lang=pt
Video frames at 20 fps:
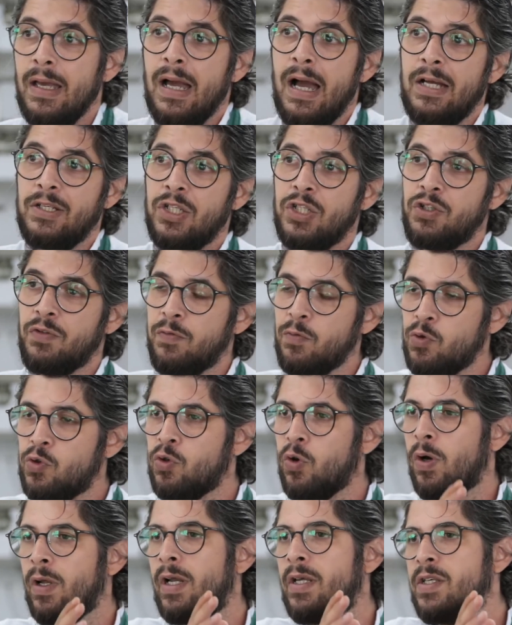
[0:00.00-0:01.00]
A gente
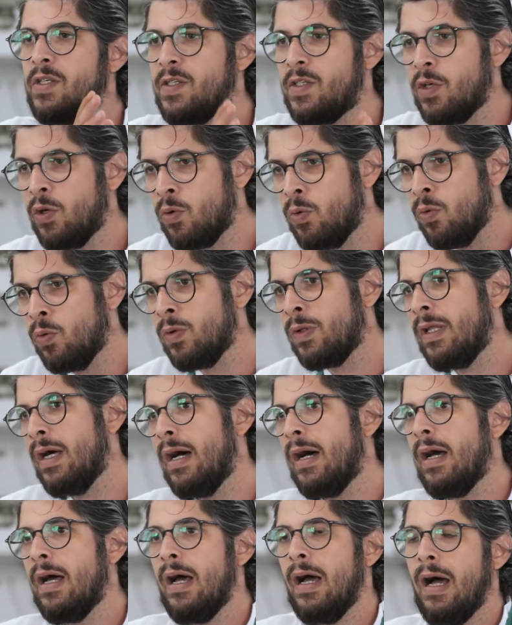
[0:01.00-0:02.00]
funciona de
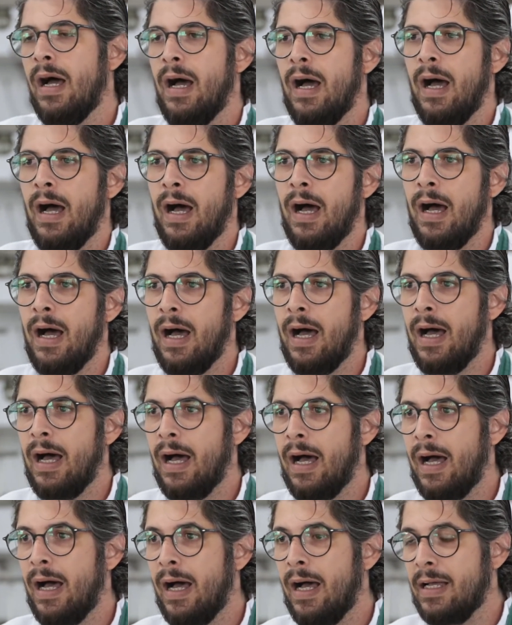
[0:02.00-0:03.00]
segunda
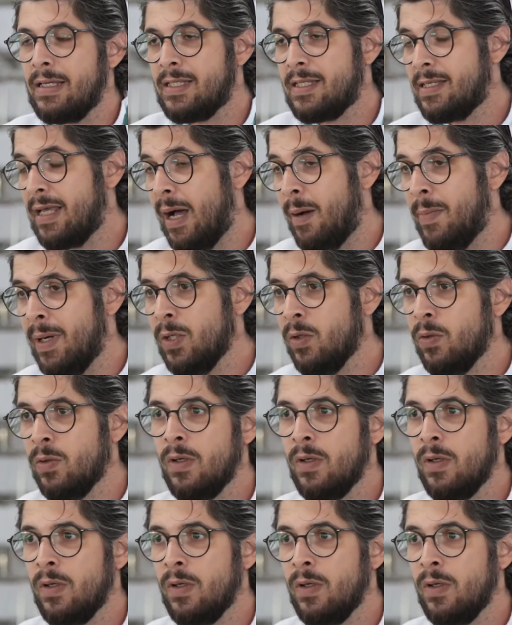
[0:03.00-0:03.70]
a sábado